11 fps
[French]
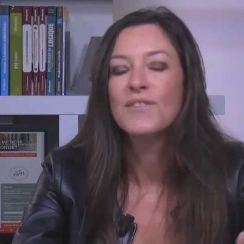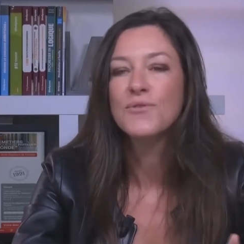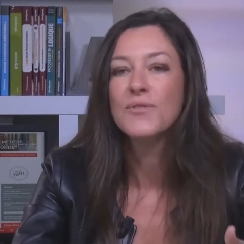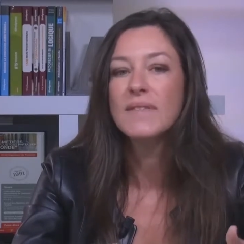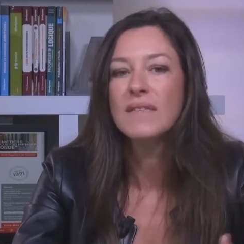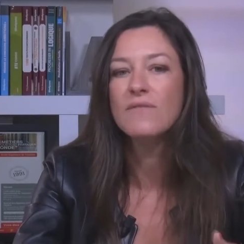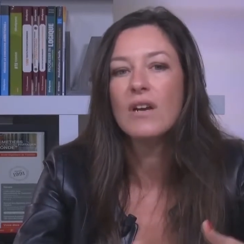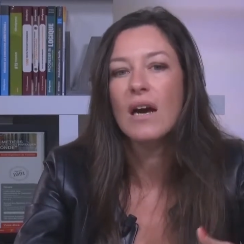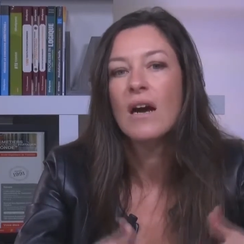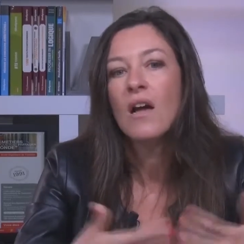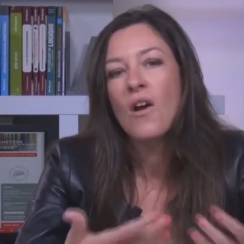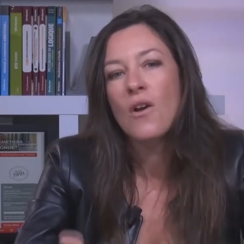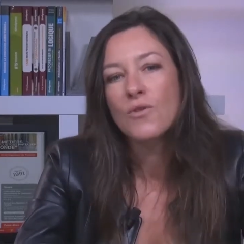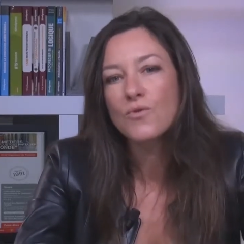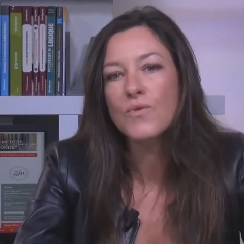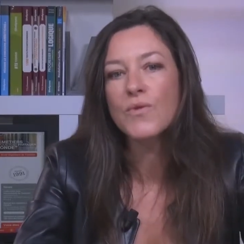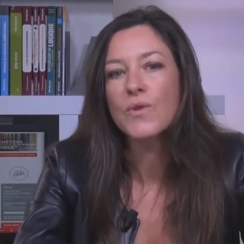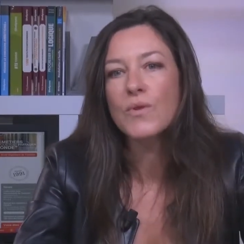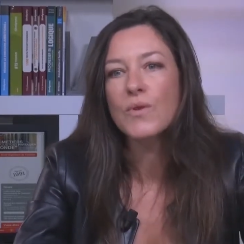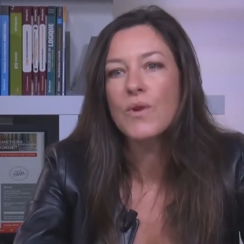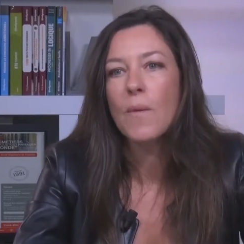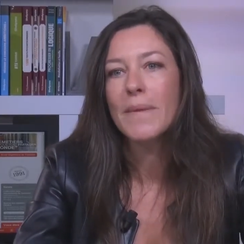Ceci dit, voilà, je trouve
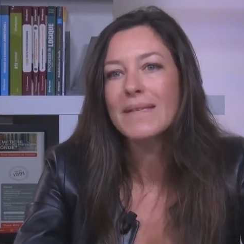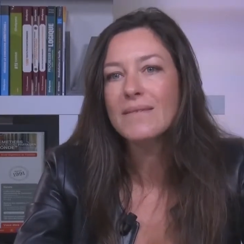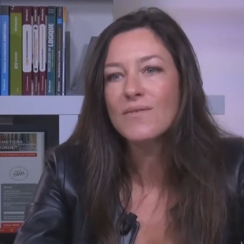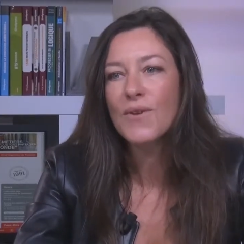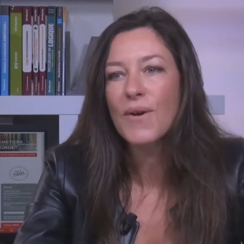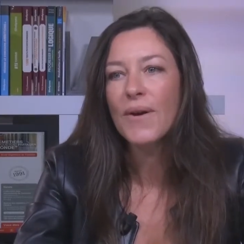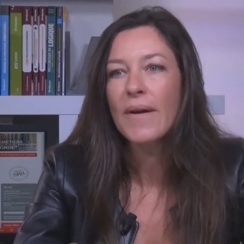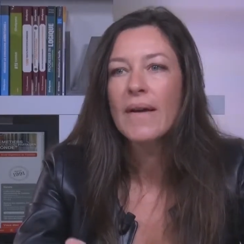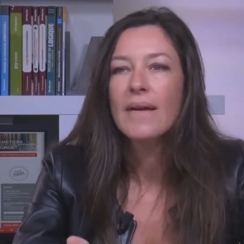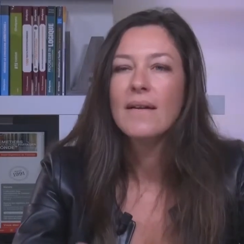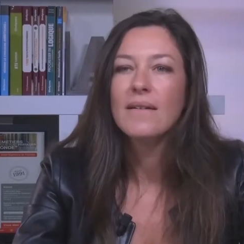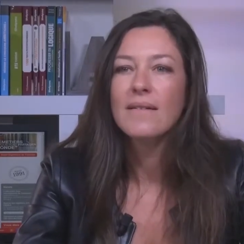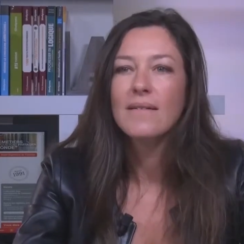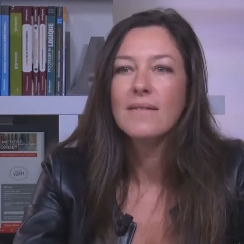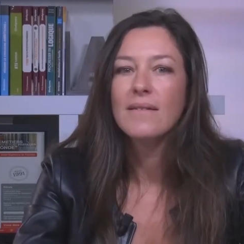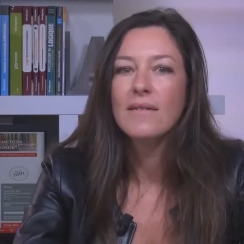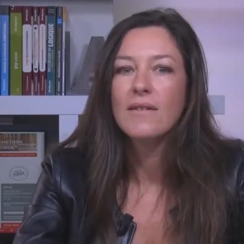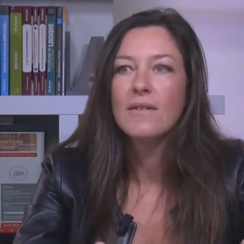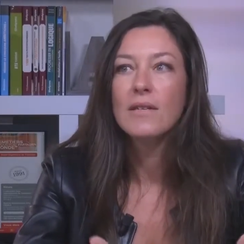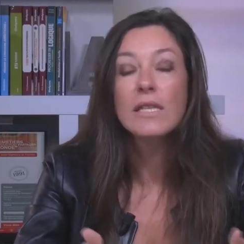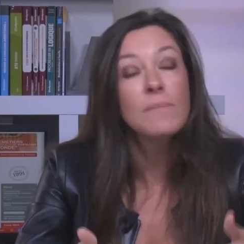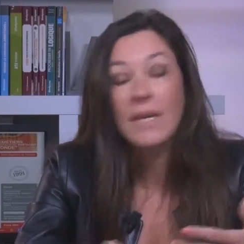qu'en master,
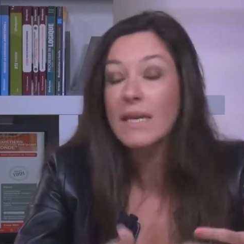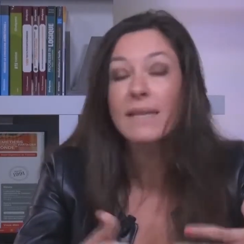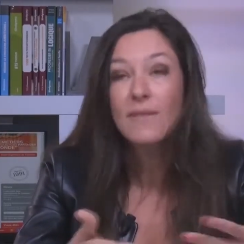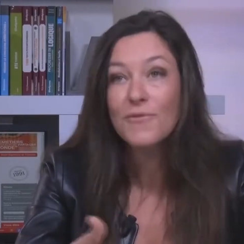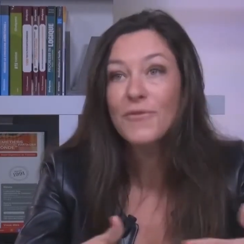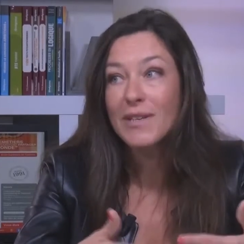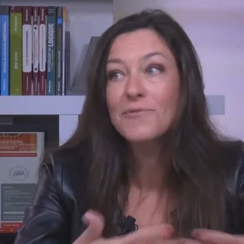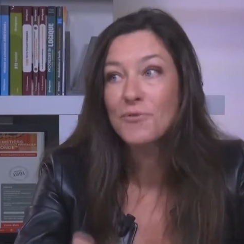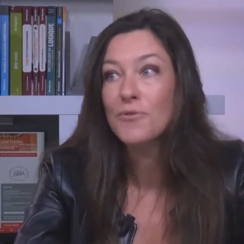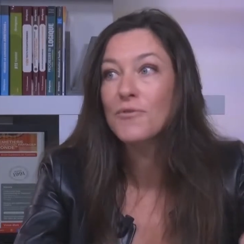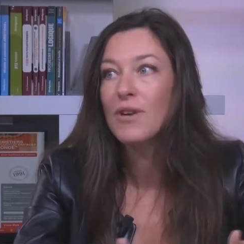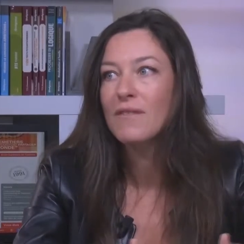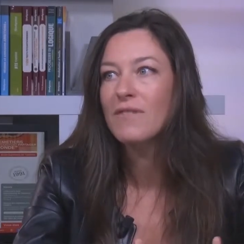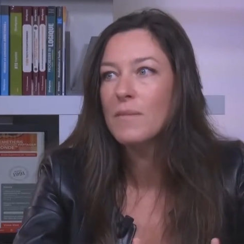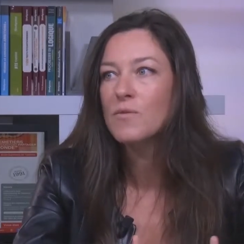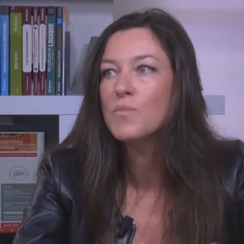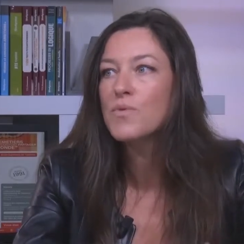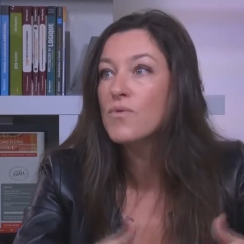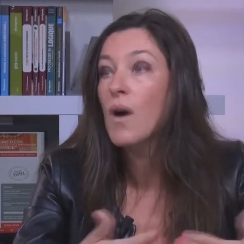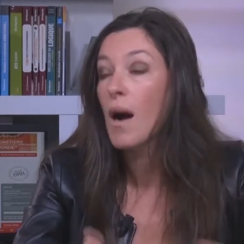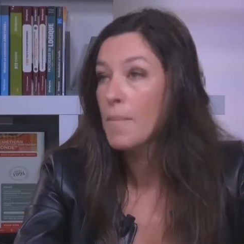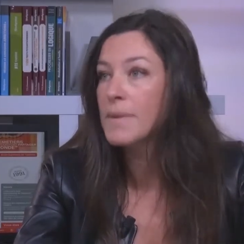euh, ils méritent en fait, voilà, vraiment de
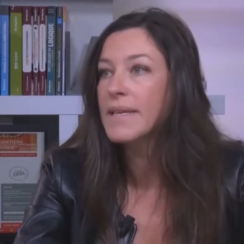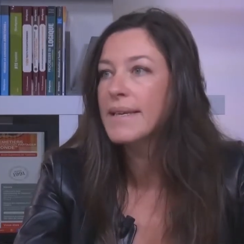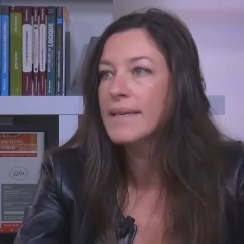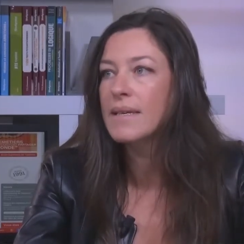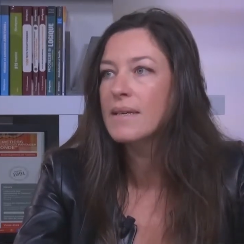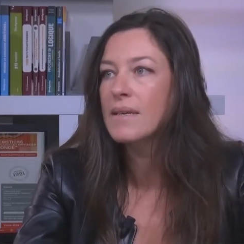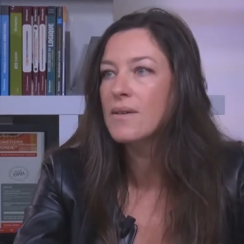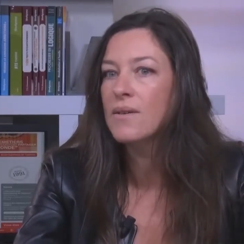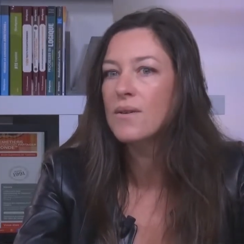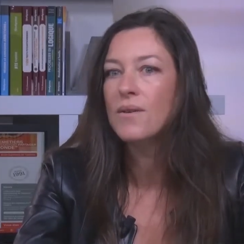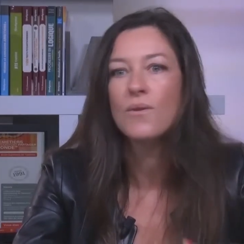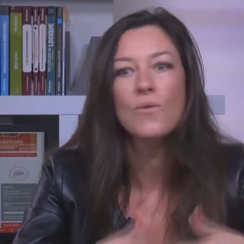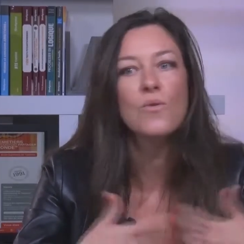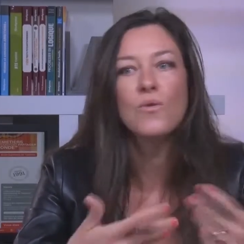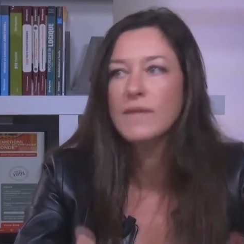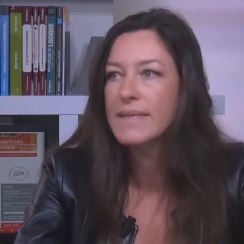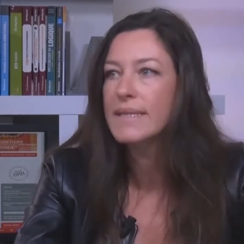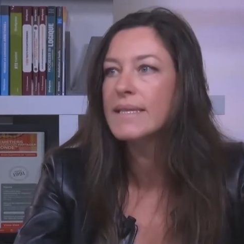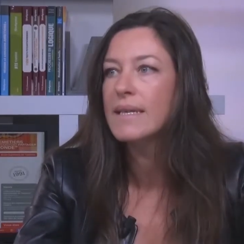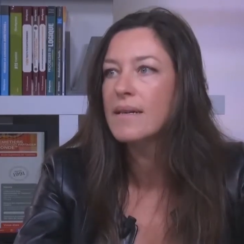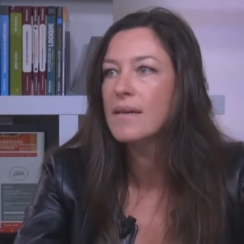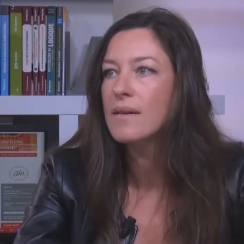pouvoir appliquer au
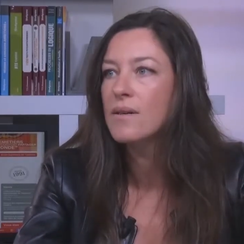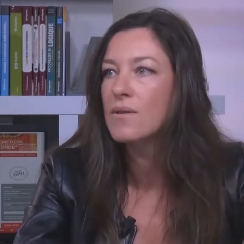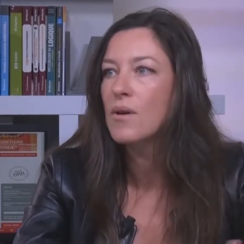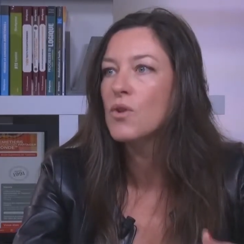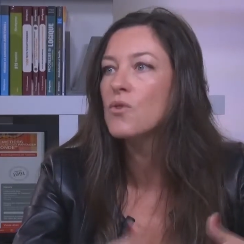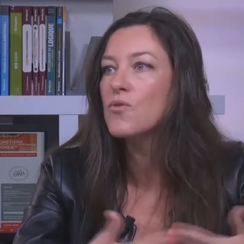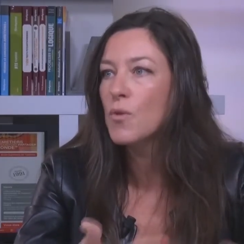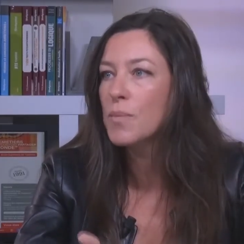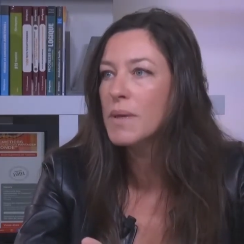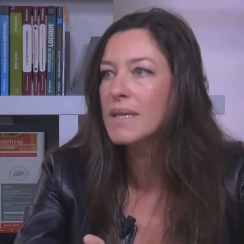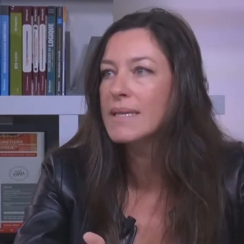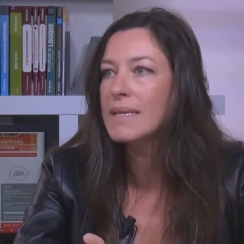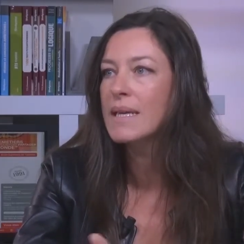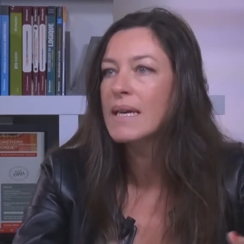quotidien en entreprise.